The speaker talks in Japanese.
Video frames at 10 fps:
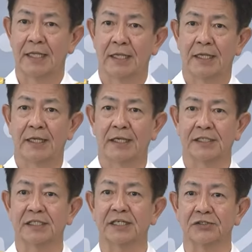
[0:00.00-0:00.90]
え
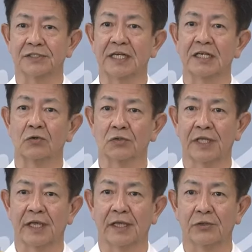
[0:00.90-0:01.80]
しっかりと3カ国
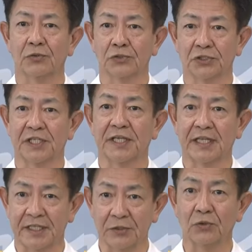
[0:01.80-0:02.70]
で協調して
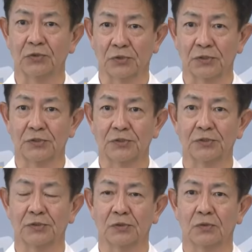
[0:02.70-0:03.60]
やっていこうとい
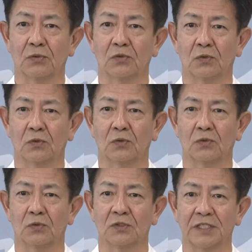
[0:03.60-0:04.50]
う
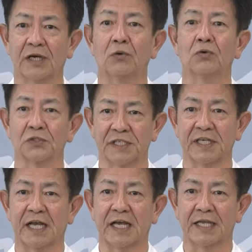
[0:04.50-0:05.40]
大きな方向性
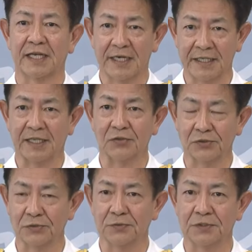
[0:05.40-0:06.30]
が得られたと
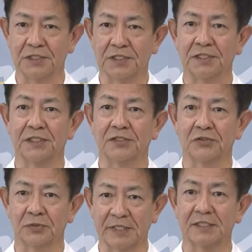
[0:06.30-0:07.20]
いうふうに聞いて
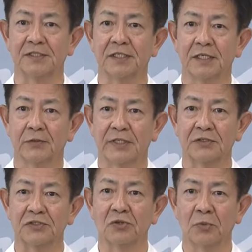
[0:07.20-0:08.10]
おります。
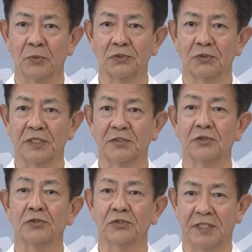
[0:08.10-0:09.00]
私どももそれに
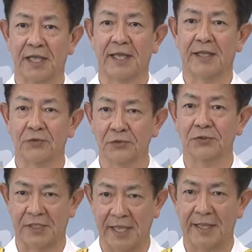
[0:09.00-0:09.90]
のっといて、のっとっ
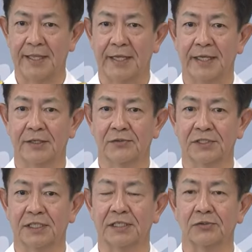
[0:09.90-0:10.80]
て、あの
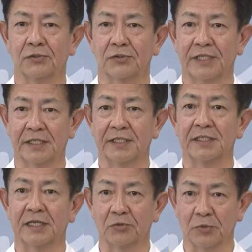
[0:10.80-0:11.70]
しっかりとやっていき
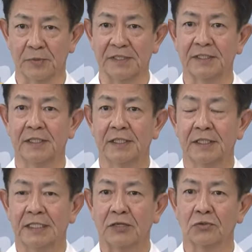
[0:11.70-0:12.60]
たいと思います。
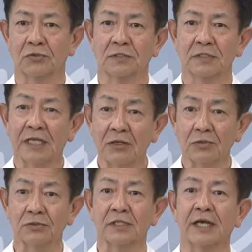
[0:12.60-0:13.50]
韓国韓
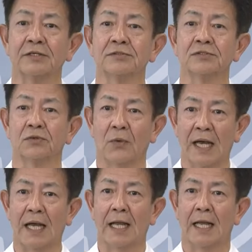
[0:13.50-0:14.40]
国海軍と
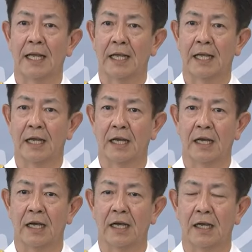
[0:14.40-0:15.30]
は
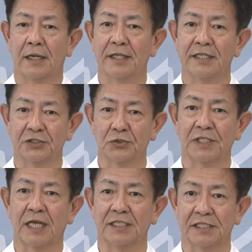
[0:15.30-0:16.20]
あレーダー照
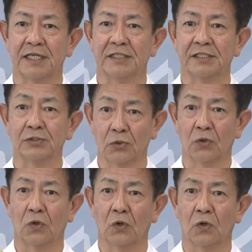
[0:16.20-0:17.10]
射事案以
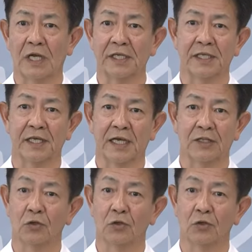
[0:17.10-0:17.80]
降、関係が止